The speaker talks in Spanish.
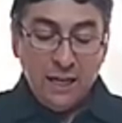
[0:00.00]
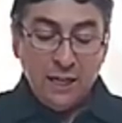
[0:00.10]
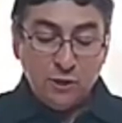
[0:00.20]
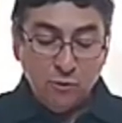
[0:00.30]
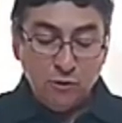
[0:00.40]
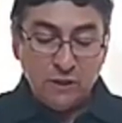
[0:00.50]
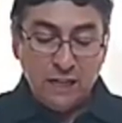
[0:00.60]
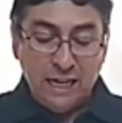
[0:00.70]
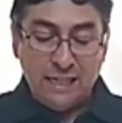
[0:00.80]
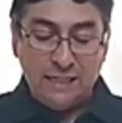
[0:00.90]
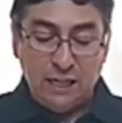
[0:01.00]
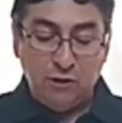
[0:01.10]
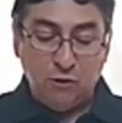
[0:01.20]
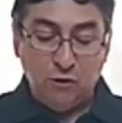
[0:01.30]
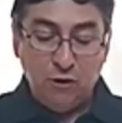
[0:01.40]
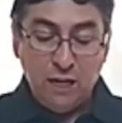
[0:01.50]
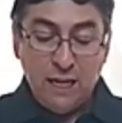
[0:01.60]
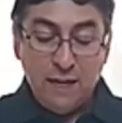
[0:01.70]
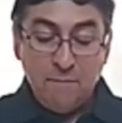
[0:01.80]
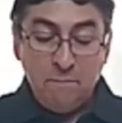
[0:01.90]
Jesús les dijo,
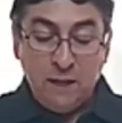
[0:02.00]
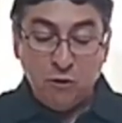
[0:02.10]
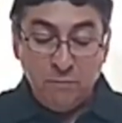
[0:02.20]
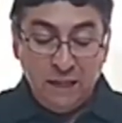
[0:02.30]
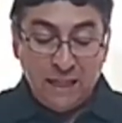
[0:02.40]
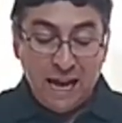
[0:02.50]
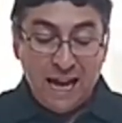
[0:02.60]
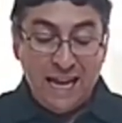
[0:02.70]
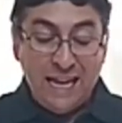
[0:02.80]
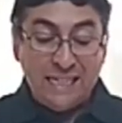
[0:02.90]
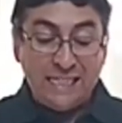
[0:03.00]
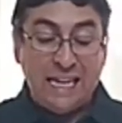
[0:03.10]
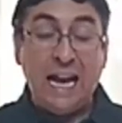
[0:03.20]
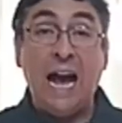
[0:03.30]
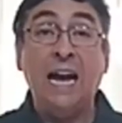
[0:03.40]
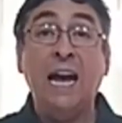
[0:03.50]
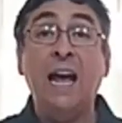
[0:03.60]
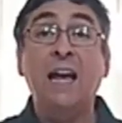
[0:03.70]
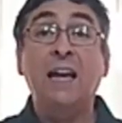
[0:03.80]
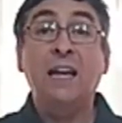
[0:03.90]
mi comida es que
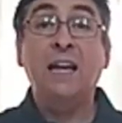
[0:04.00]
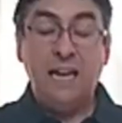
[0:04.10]
haga